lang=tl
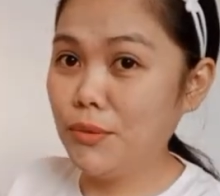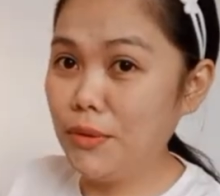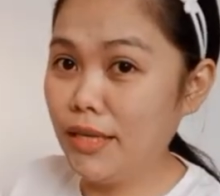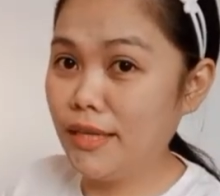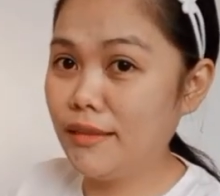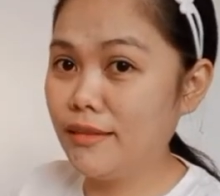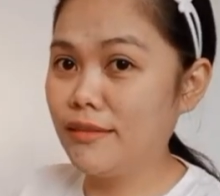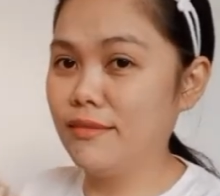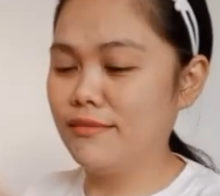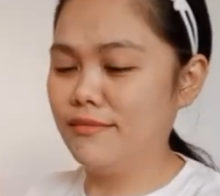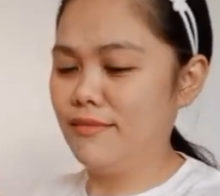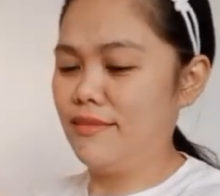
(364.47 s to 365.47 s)
ulit
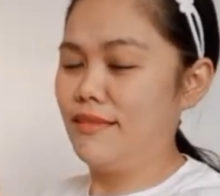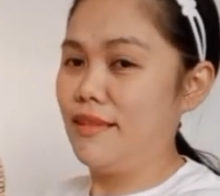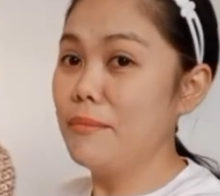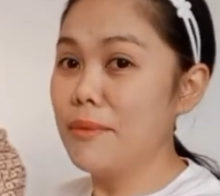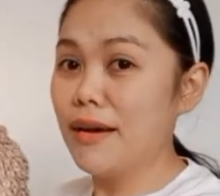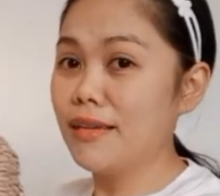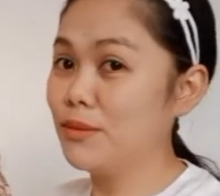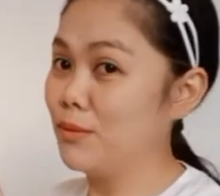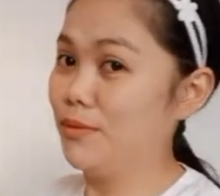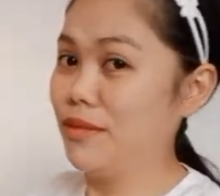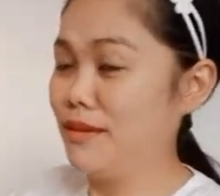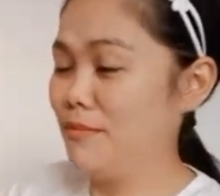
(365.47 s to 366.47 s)
labas,
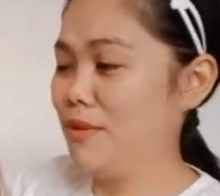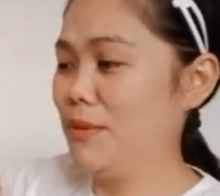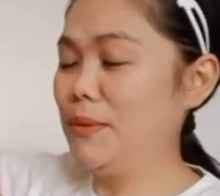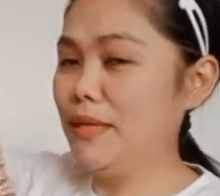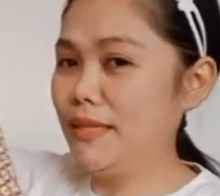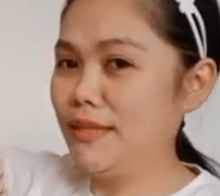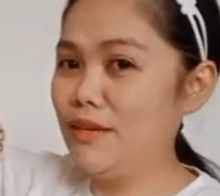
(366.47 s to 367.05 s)
suot na naman ulit.